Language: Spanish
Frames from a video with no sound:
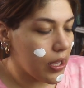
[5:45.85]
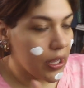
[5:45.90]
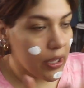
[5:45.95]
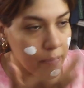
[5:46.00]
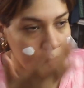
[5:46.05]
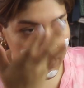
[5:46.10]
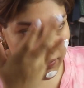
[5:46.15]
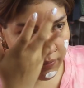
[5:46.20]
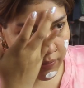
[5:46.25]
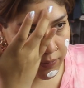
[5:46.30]

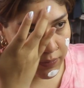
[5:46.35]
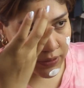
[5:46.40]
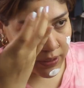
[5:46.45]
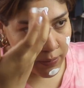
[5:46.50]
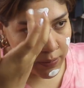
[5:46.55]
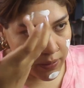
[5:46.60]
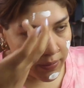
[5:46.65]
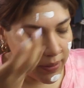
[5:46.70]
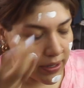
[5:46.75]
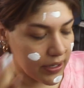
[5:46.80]
y pues vamos
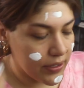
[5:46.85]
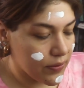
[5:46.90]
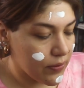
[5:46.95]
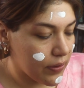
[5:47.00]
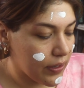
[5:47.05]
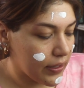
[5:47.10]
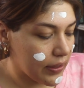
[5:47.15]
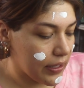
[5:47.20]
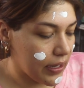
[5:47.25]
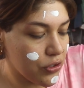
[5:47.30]
a probar
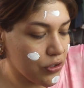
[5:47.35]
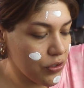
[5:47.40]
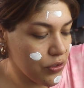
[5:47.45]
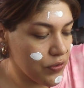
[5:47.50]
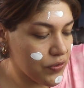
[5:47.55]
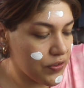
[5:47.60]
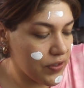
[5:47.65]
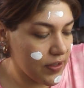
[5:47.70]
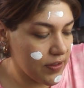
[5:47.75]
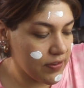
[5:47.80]
esto qué tal. Yo
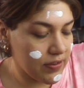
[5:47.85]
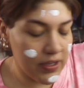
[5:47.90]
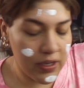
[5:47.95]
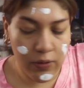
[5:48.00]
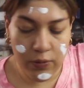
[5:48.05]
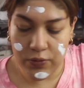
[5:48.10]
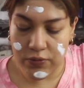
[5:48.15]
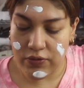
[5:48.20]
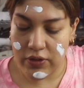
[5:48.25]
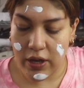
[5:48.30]
no sé
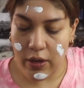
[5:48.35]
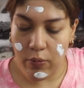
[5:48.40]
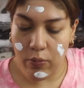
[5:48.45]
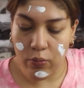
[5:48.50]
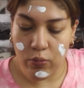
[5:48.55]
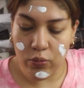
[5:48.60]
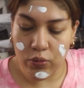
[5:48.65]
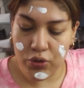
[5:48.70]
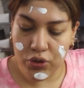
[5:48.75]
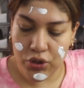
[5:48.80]
si usé
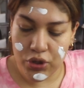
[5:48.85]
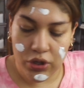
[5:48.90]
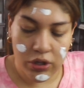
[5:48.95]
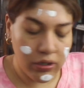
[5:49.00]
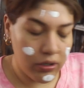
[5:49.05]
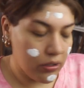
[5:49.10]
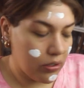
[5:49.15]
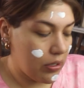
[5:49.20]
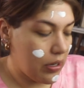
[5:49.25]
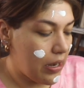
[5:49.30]

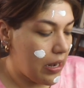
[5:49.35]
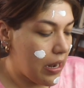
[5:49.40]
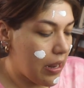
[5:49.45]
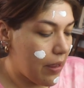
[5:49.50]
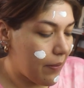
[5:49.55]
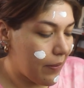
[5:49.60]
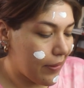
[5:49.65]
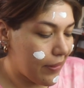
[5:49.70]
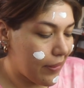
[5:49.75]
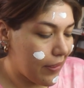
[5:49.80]
mucho,
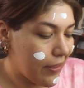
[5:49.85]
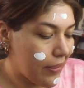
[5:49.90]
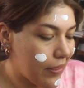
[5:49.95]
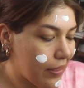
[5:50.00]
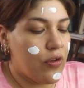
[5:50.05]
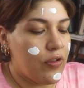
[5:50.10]
la verdad.